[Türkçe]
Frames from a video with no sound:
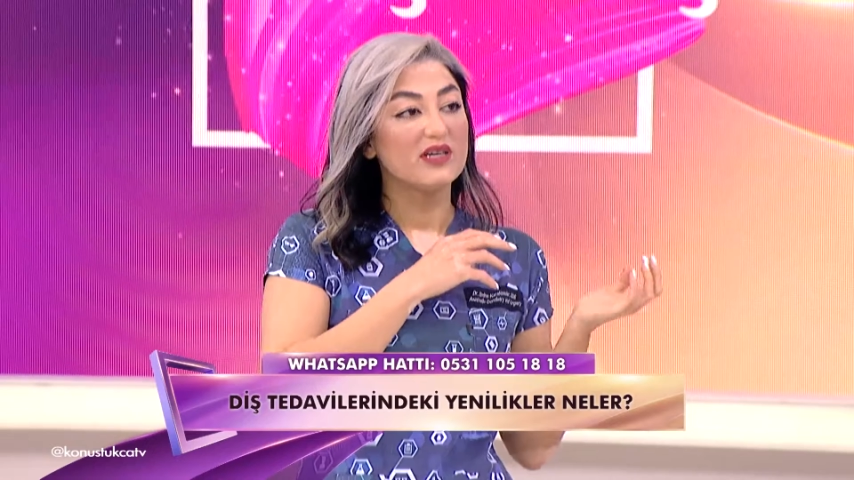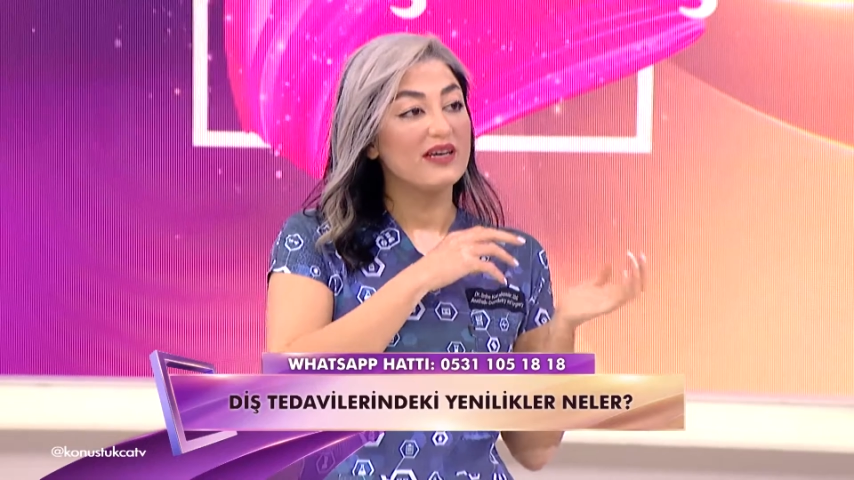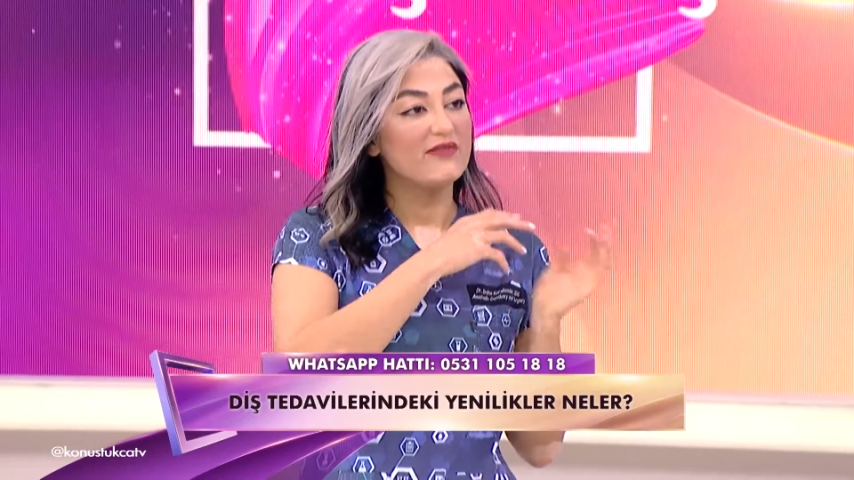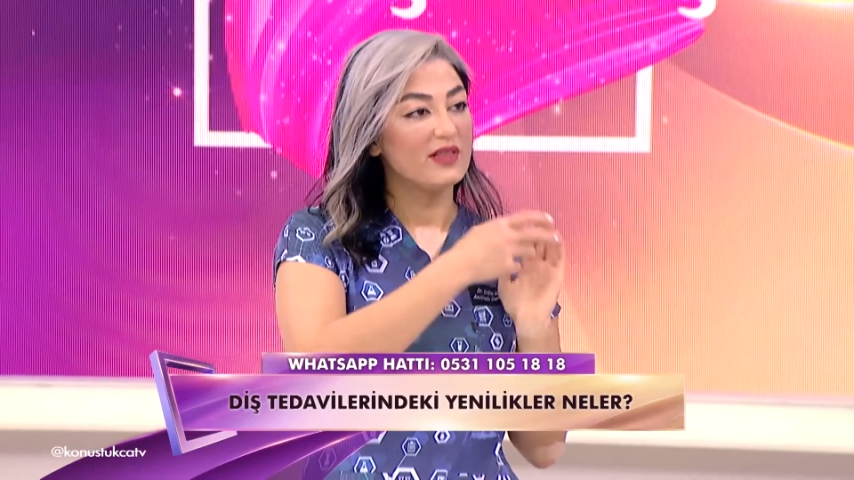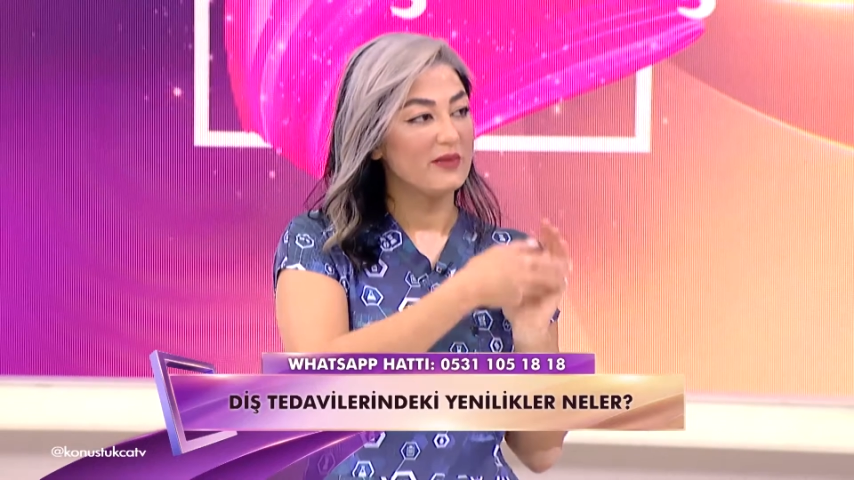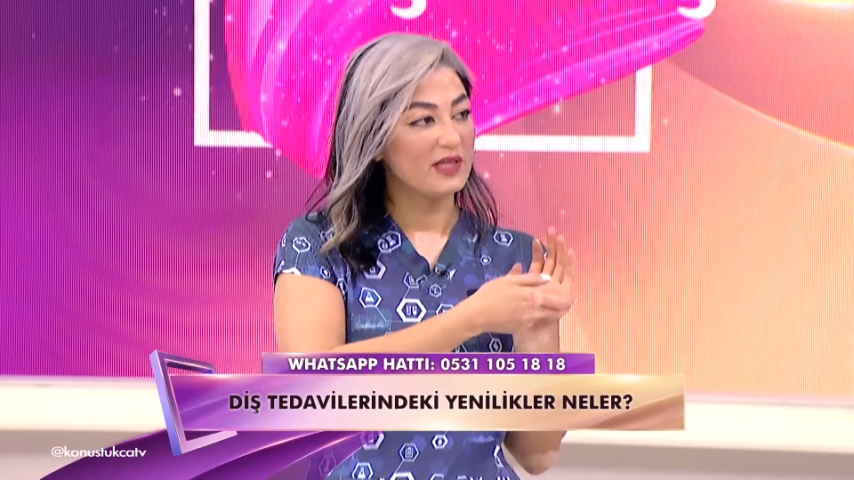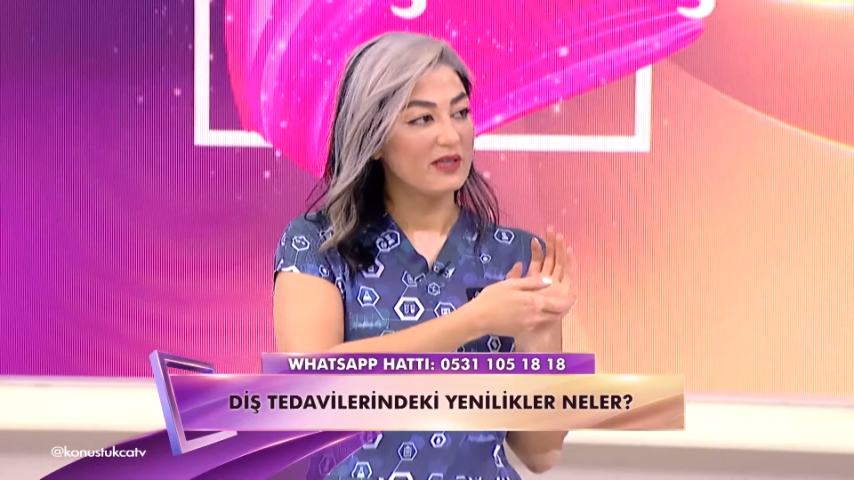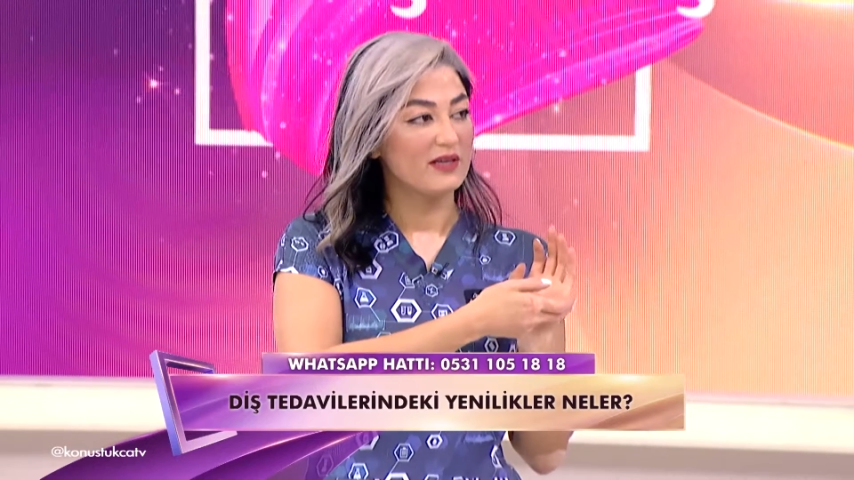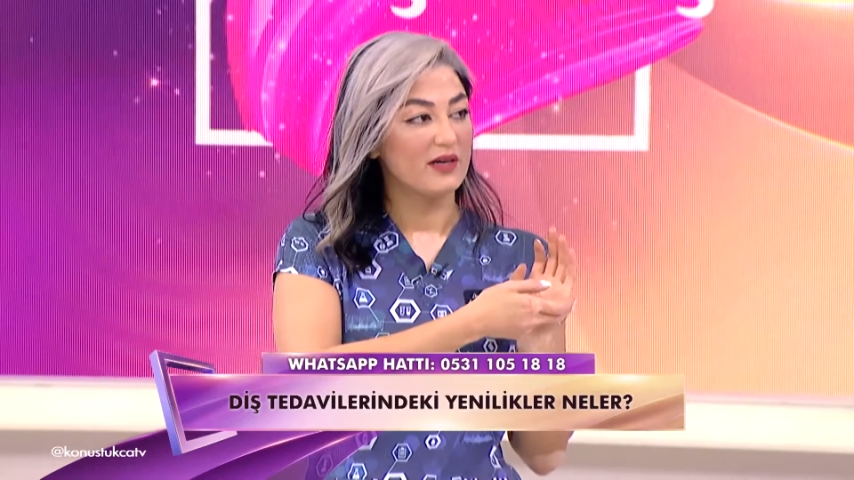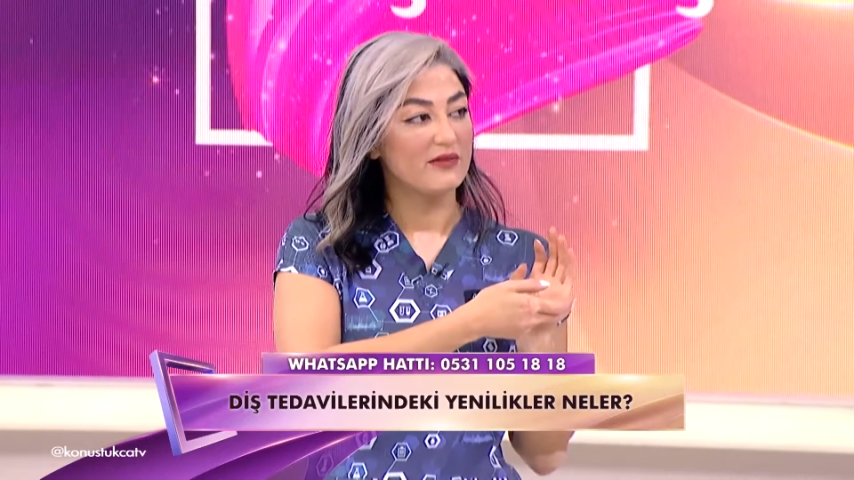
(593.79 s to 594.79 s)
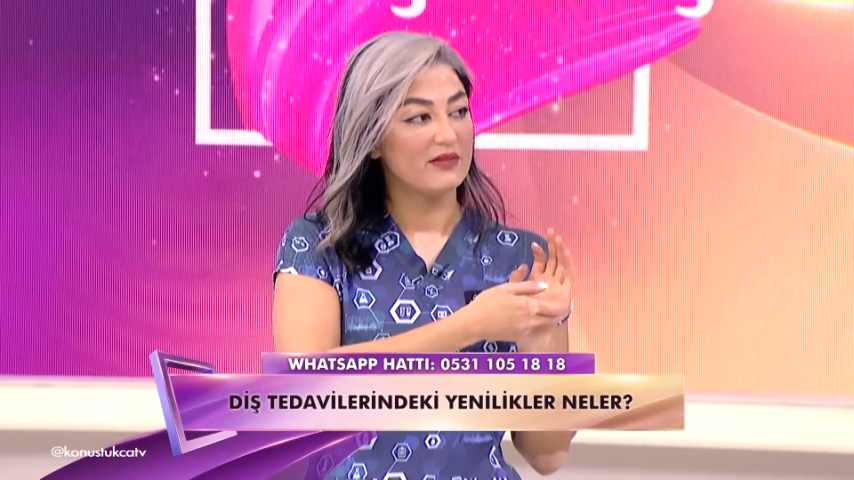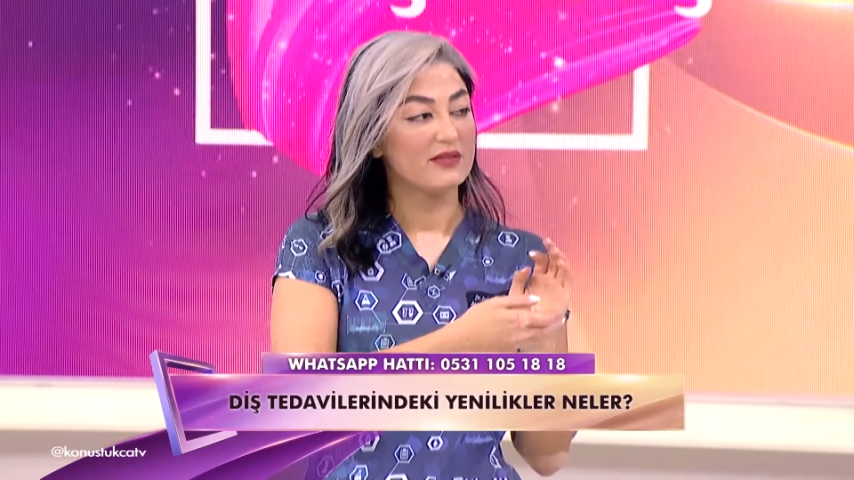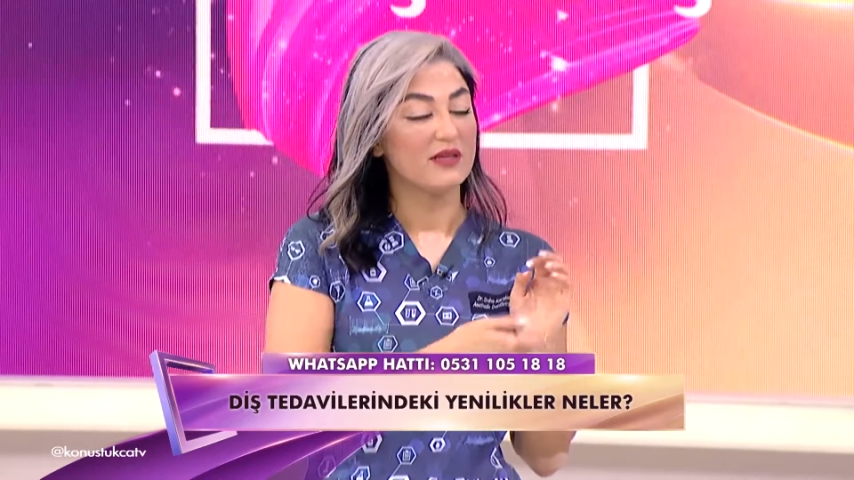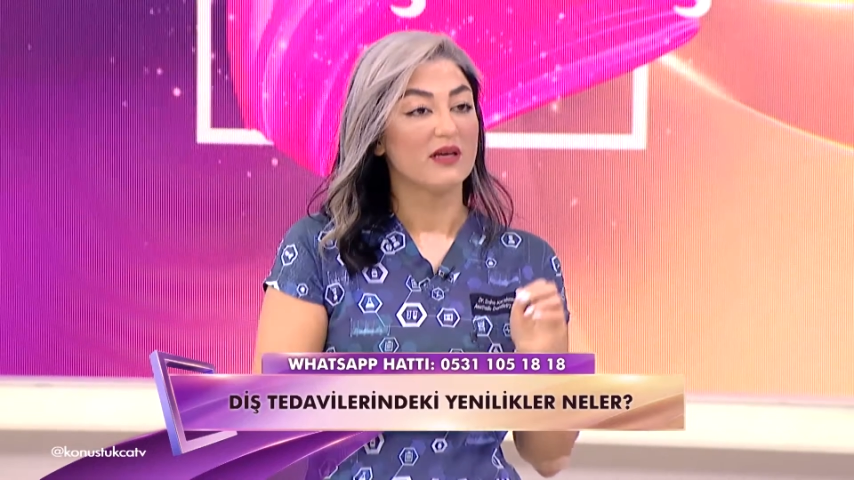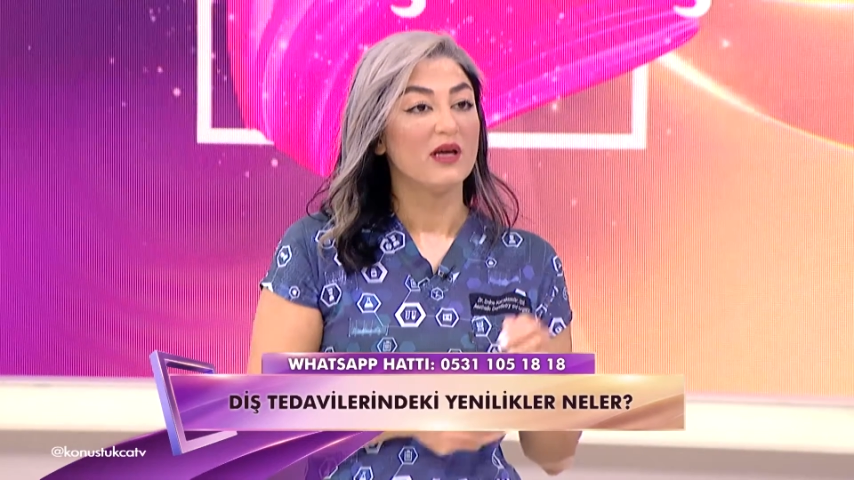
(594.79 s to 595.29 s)
greftleme
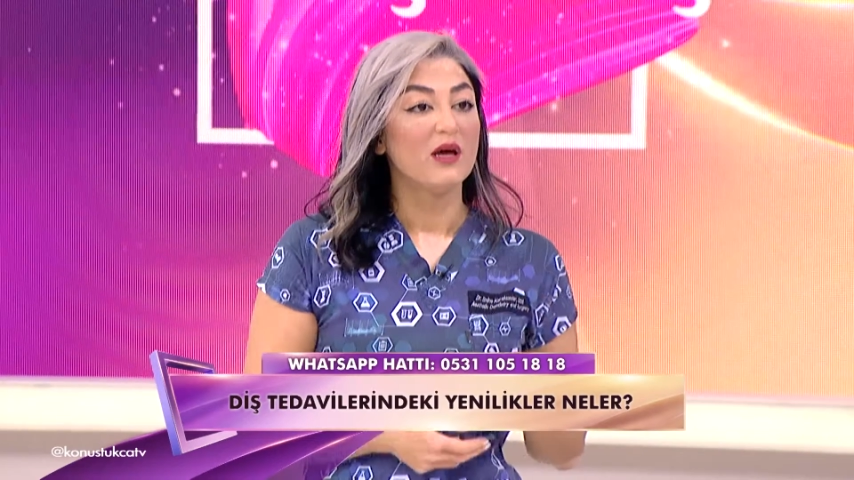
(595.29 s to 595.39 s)
tedavisi.